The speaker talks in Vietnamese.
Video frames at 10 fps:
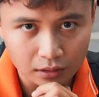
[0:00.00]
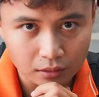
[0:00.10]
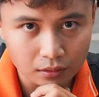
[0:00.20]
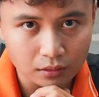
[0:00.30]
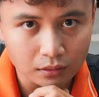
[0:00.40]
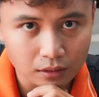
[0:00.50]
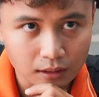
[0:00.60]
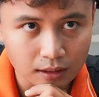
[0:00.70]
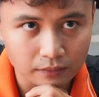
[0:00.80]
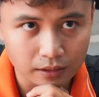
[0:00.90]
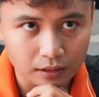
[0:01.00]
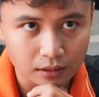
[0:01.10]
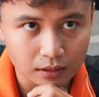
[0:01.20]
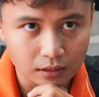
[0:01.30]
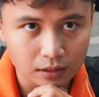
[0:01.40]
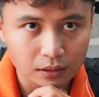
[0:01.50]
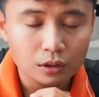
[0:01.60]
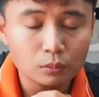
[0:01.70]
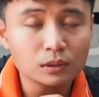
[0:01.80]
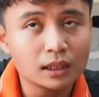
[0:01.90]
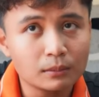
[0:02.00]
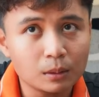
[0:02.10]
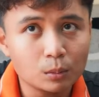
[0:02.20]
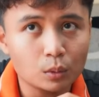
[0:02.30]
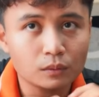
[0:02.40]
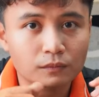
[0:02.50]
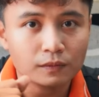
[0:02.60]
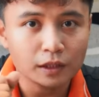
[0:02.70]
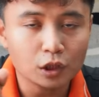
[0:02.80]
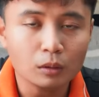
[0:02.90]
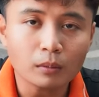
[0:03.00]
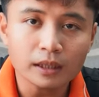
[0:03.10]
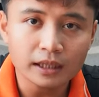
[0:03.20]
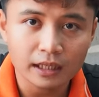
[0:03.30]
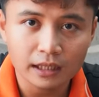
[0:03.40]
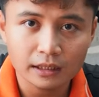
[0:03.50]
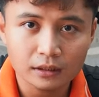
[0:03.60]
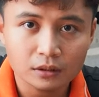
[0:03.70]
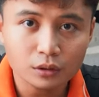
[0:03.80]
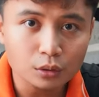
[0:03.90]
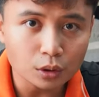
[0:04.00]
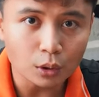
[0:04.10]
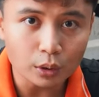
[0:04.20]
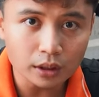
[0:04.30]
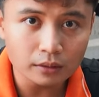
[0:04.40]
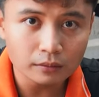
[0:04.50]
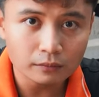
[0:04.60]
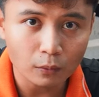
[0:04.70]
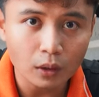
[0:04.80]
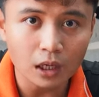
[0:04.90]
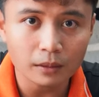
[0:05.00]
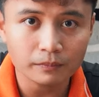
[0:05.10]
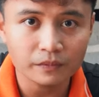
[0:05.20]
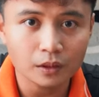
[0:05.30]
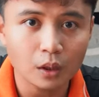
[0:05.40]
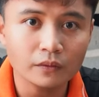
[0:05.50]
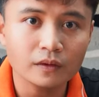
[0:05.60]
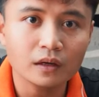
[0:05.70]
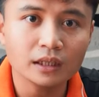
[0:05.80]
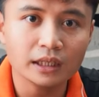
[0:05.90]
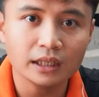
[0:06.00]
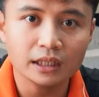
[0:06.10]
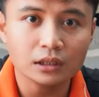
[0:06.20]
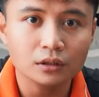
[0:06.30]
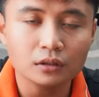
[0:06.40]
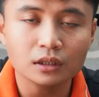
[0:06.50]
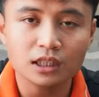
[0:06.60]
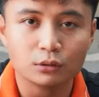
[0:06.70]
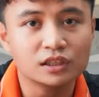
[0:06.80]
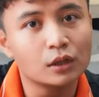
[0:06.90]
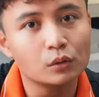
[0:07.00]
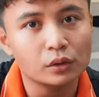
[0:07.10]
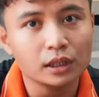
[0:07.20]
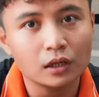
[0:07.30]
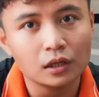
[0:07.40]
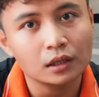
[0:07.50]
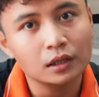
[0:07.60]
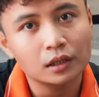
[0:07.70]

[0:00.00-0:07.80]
nó chính là việc à, chúng ta bắt buộc phải có một cái kệ tương đối phù hợp đối với cái kích thước, cái chiều sâu của cái lo